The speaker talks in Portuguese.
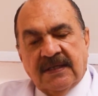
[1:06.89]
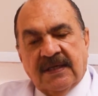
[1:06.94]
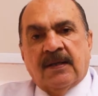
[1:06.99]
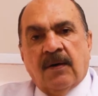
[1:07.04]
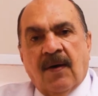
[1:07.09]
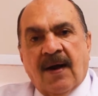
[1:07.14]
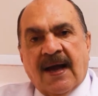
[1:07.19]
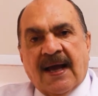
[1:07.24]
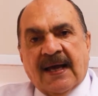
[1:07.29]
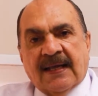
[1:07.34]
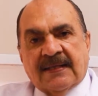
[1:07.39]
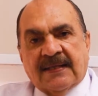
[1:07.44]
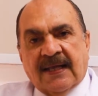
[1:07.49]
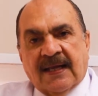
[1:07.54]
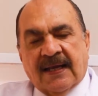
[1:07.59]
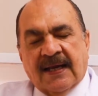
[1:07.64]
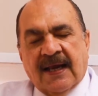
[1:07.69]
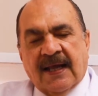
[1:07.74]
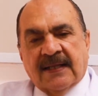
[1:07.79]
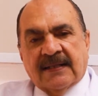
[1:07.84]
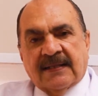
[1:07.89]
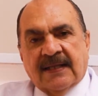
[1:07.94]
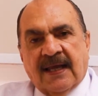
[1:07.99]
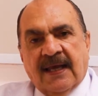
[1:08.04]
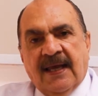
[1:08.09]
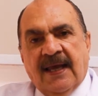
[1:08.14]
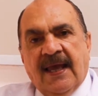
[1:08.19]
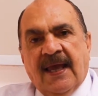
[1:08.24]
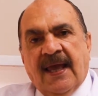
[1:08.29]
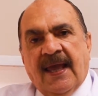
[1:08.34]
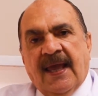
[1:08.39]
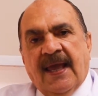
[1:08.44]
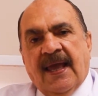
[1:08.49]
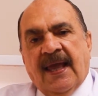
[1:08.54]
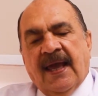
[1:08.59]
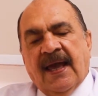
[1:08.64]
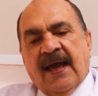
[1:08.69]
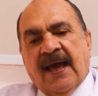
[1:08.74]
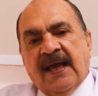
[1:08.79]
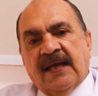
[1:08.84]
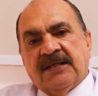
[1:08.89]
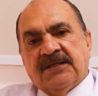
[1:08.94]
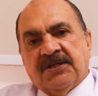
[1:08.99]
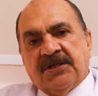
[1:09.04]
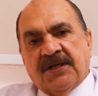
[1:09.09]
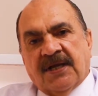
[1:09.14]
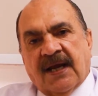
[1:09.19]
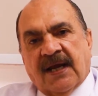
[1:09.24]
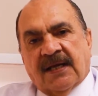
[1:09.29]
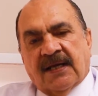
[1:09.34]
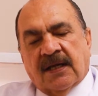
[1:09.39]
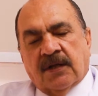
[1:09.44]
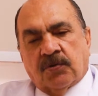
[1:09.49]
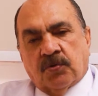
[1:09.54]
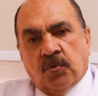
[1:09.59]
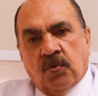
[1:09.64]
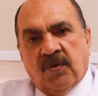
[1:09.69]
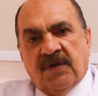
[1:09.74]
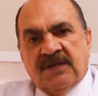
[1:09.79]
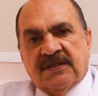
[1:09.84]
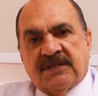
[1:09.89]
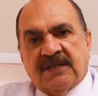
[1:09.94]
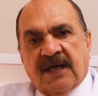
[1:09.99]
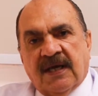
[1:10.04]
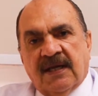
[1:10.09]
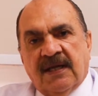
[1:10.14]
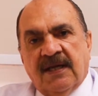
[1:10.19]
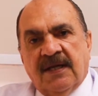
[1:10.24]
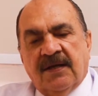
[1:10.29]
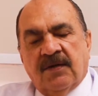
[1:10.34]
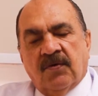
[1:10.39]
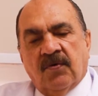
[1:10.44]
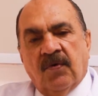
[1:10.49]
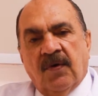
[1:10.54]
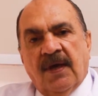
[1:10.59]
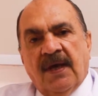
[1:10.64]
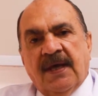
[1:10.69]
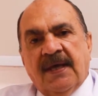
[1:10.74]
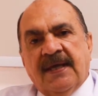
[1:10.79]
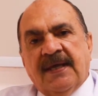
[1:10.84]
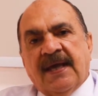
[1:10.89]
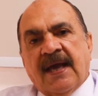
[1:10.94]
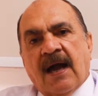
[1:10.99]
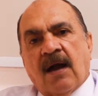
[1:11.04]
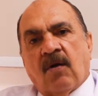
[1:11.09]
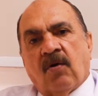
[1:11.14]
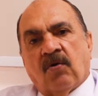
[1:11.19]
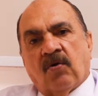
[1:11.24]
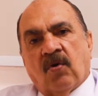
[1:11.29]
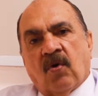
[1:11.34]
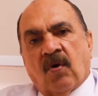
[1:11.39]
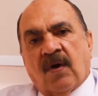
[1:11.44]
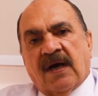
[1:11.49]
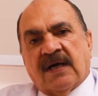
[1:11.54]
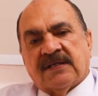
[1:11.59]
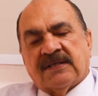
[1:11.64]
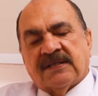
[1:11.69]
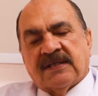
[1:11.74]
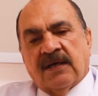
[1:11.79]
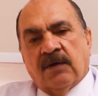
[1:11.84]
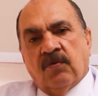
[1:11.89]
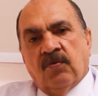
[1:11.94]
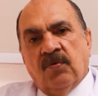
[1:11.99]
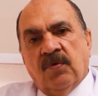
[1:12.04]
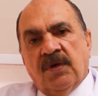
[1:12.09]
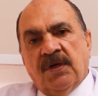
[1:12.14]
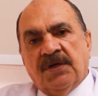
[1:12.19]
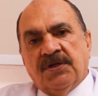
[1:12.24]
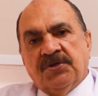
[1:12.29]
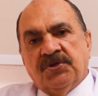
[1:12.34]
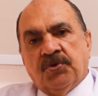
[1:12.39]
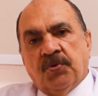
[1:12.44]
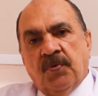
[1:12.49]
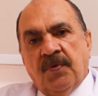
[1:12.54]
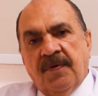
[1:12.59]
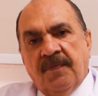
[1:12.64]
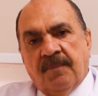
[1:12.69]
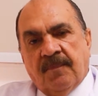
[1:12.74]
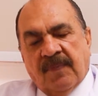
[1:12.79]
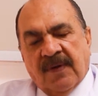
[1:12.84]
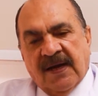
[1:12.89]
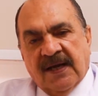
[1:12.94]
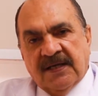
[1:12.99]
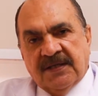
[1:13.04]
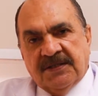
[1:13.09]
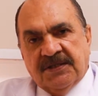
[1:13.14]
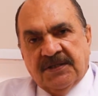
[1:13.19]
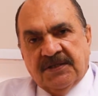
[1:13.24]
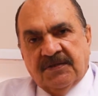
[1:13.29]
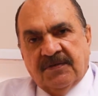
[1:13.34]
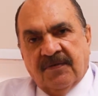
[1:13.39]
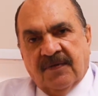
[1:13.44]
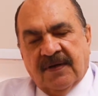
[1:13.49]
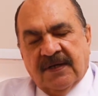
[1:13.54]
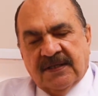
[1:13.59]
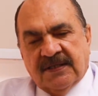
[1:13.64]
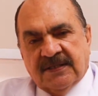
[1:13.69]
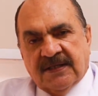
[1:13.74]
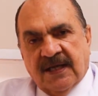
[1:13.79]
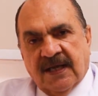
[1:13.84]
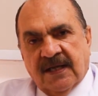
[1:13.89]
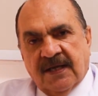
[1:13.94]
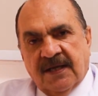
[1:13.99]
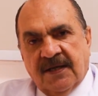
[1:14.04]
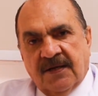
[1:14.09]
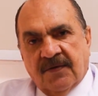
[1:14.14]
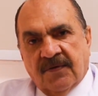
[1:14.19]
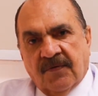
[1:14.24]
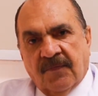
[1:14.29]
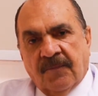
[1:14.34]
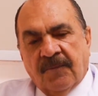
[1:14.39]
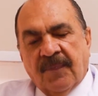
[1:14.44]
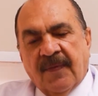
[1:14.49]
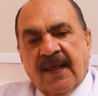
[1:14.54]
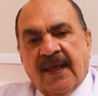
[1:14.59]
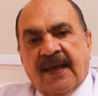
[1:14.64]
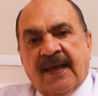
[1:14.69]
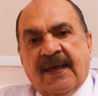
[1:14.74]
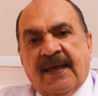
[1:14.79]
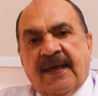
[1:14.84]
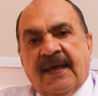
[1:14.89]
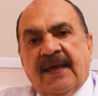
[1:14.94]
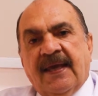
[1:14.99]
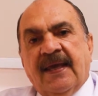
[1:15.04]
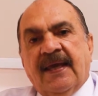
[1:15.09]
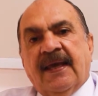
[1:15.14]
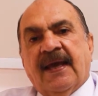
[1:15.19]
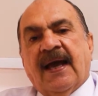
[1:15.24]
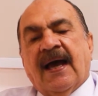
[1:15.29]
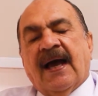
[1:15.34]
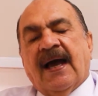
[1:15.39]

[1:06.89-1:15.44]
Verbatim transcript: Então a catarata é a retirada do cristalino e a colocação de um implante do cristalino, que